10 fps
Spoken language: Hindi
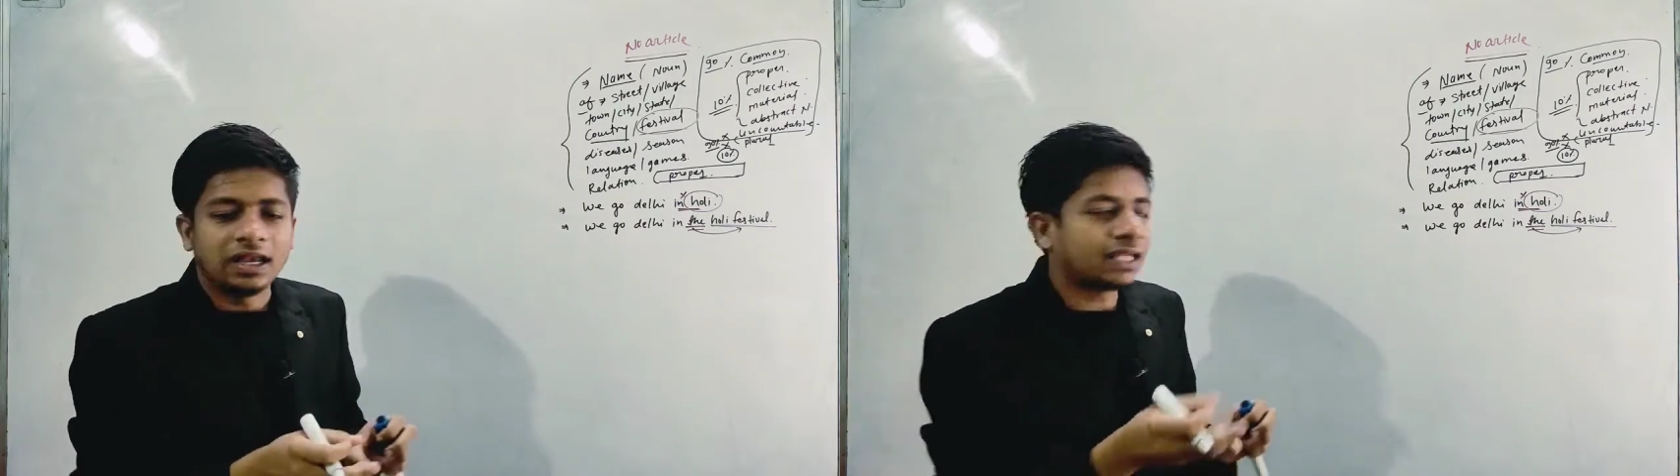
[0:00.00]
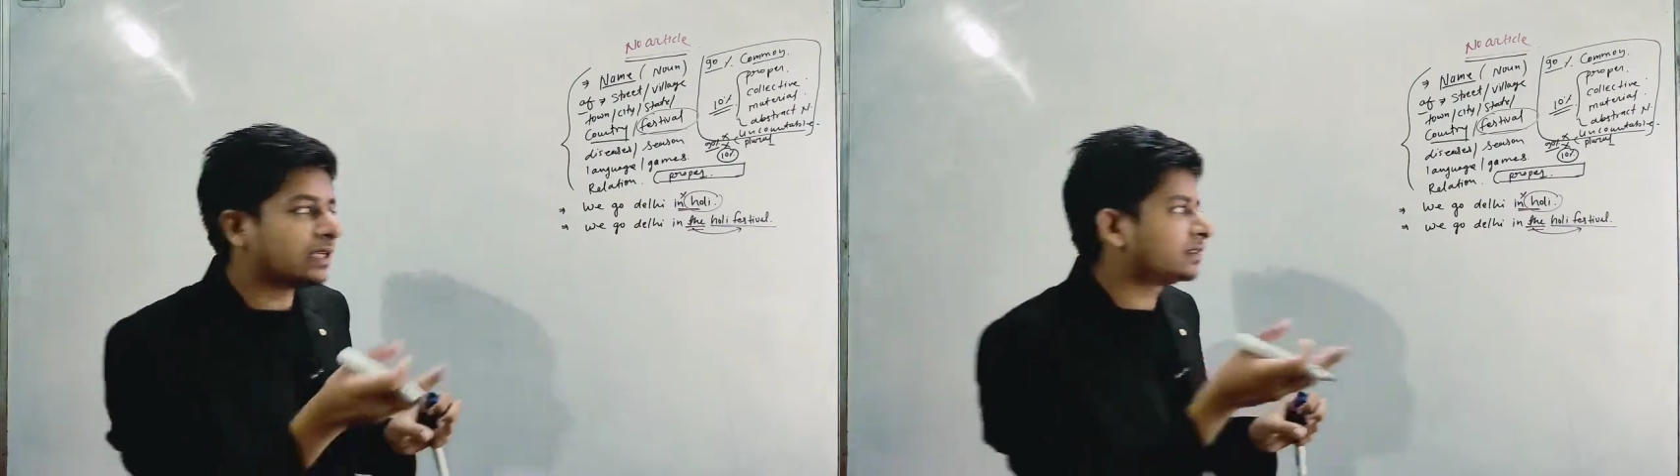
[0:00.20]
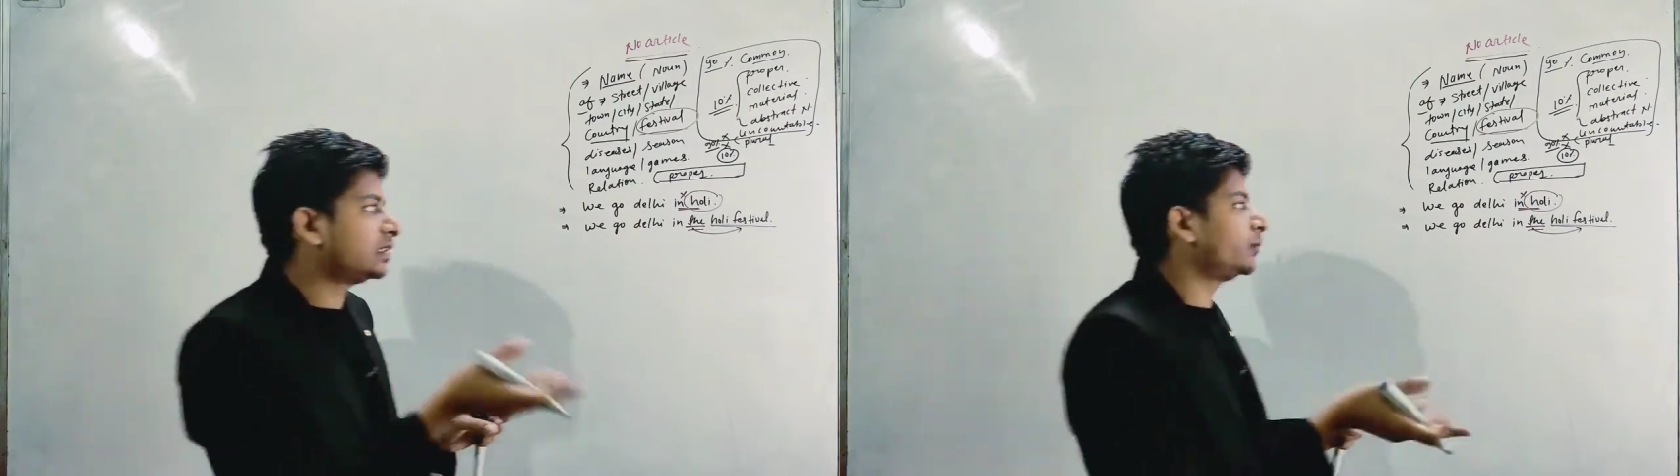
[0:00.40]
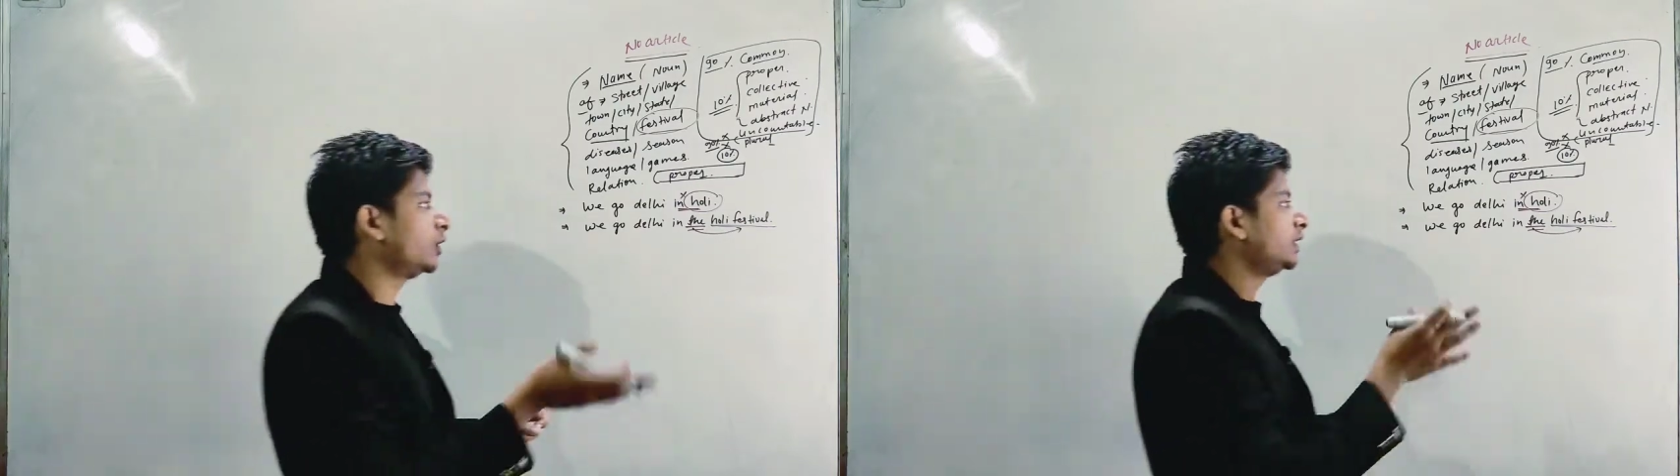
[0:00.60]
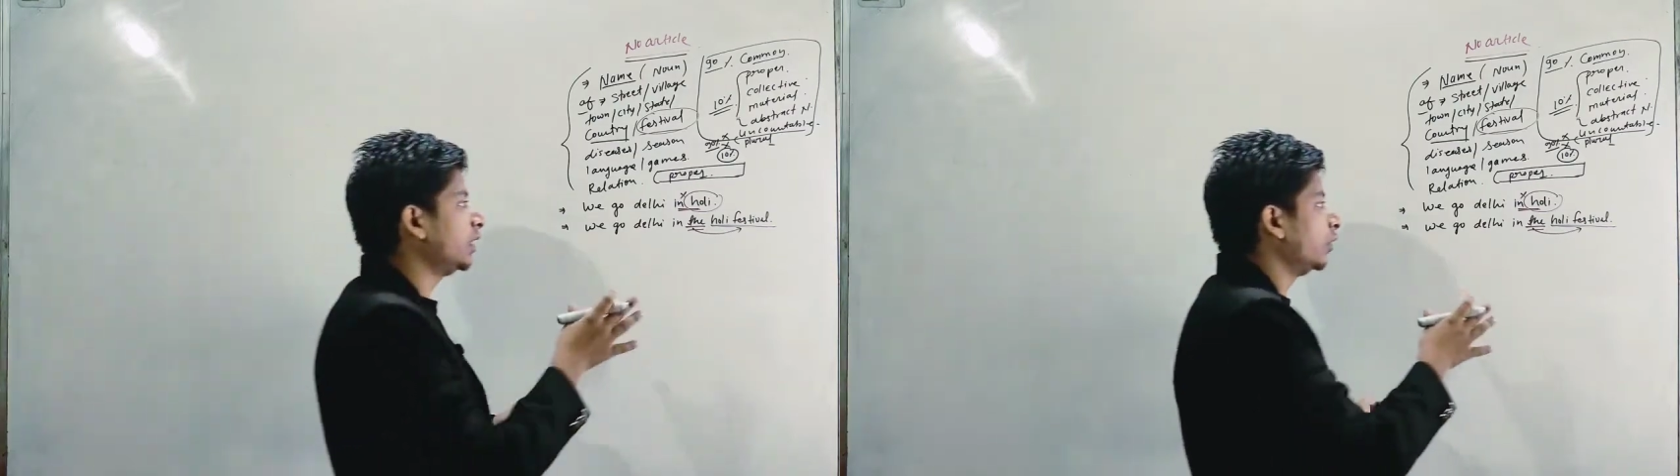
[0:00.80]
लेकिन सिर्फ
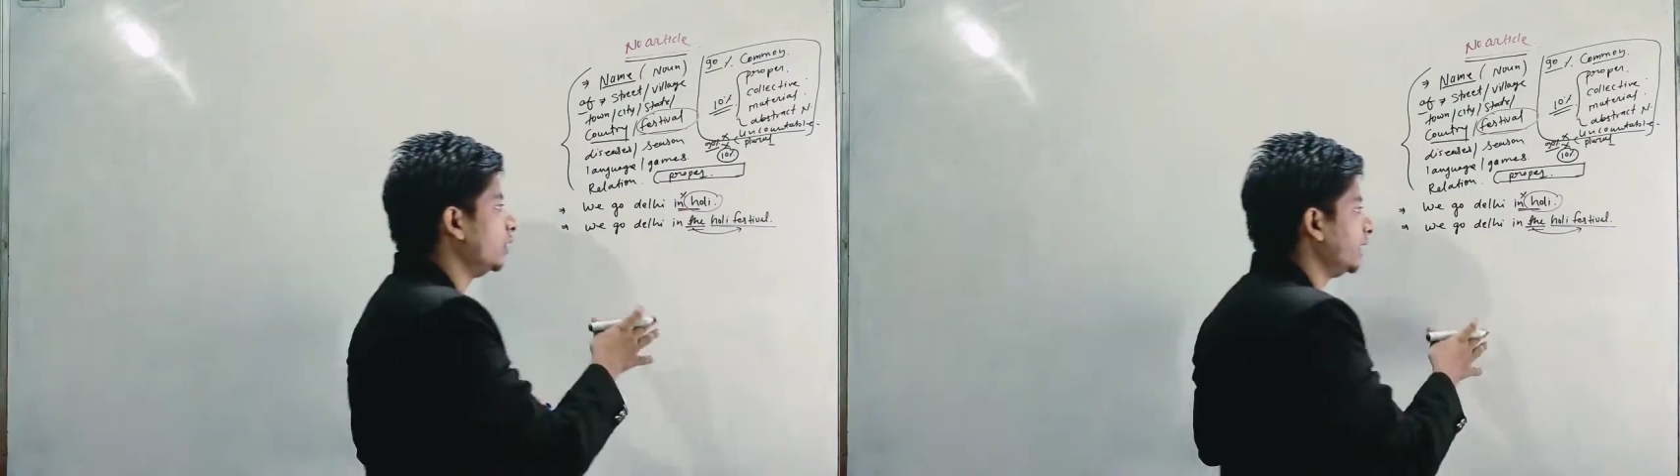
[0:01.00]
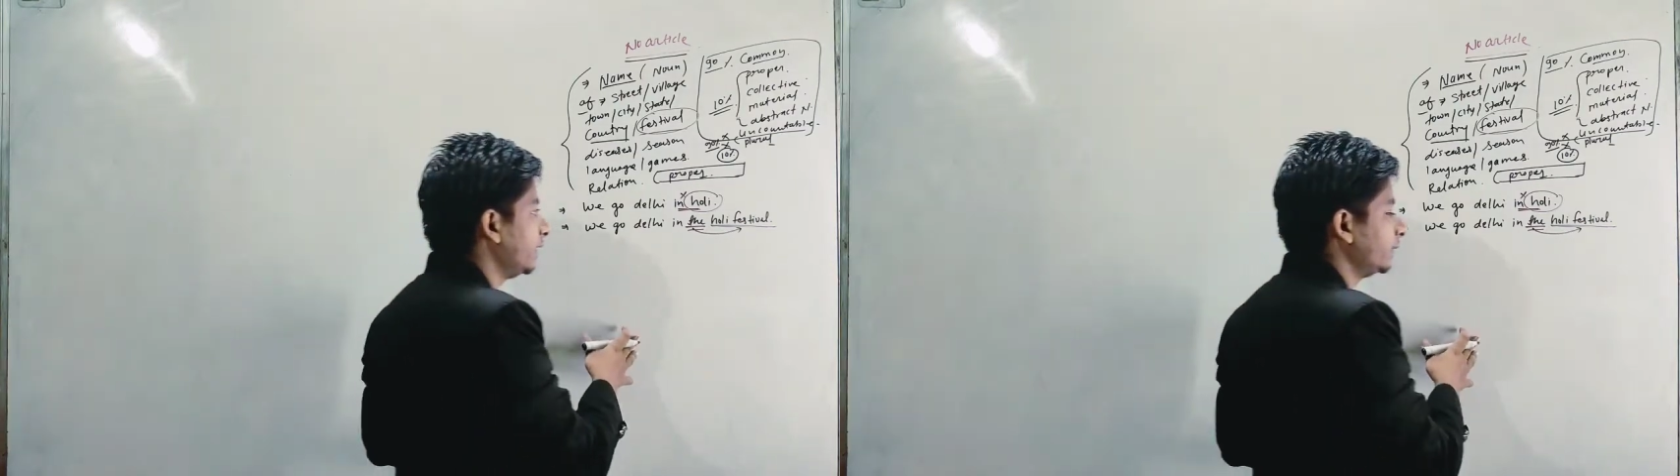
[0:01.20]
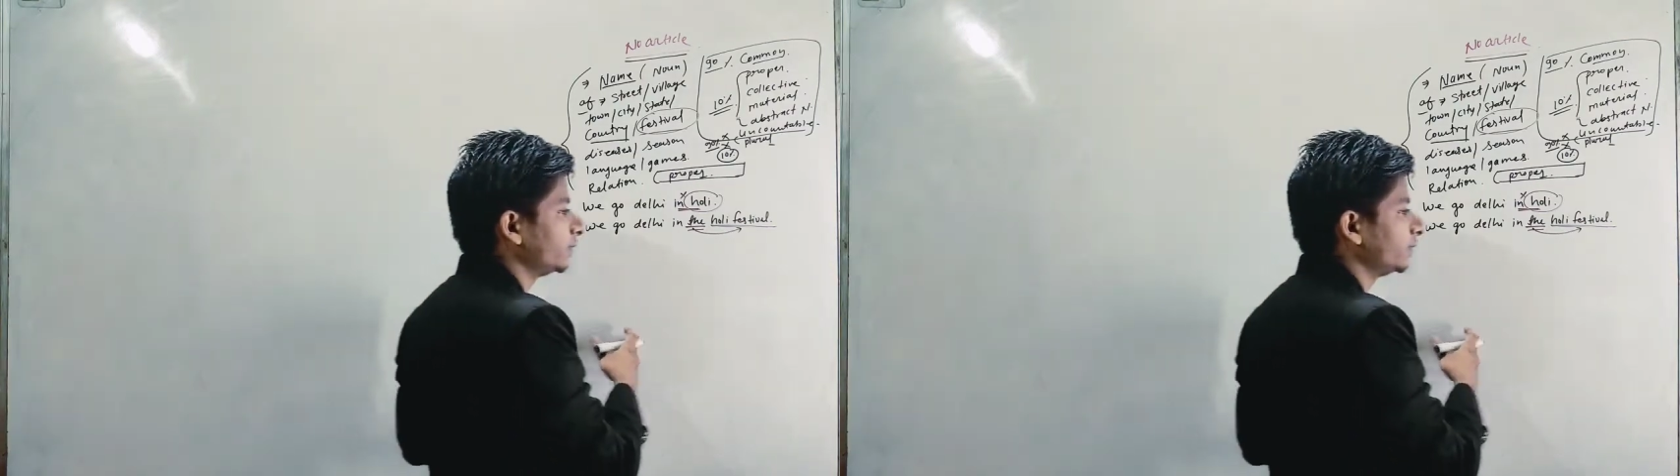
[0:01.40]
बोल दिया होली